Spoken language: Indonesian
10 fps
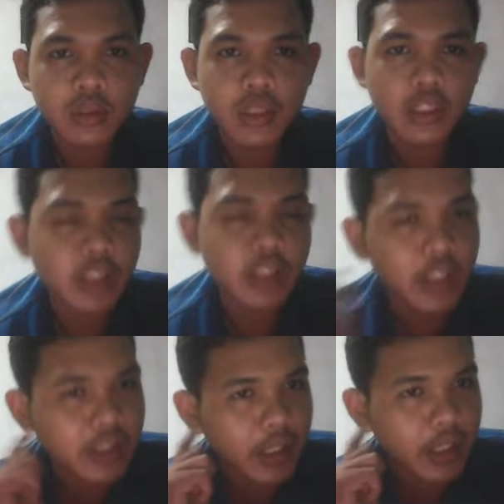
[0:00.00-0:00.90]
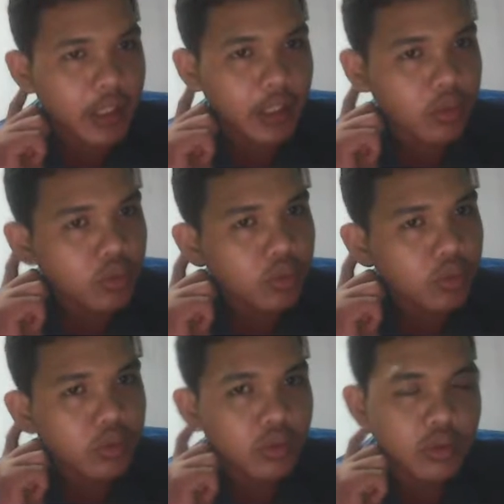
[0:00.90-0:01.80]
Oke, di sini saya klik
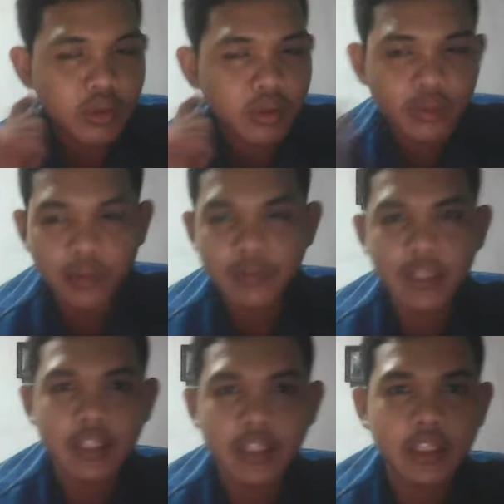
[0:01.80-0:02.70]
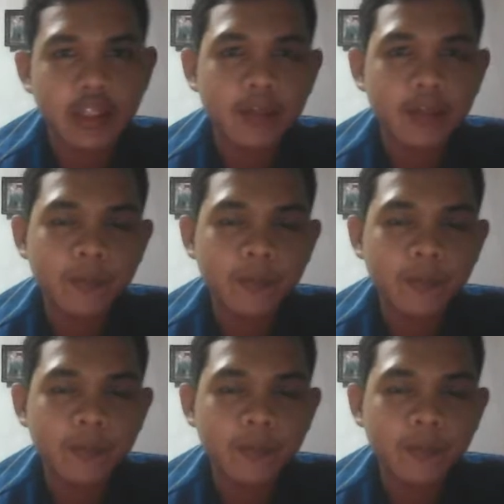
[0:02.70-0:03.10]
dulu websitenya tadi.